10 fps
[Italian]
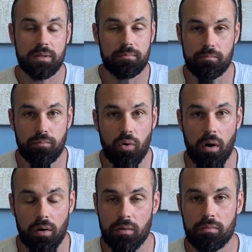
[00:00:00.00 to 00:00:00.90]

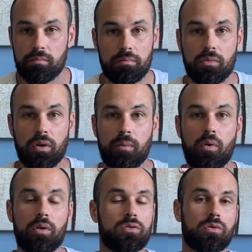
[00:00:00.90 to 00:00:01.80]
buono, non è
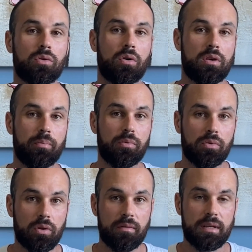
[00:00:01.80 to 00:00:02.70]
buono sotto ogni
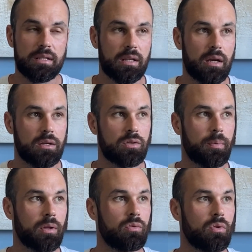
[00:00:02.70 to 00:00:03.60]
punto di vista e
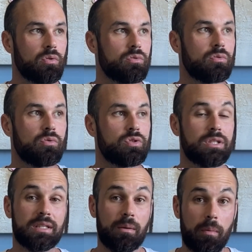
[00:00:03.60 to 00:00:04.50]
soprattutto non, non ci
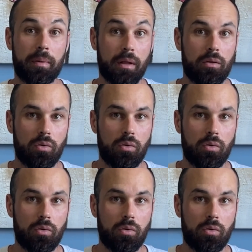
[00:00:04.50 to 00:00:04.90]
stiamo prendendo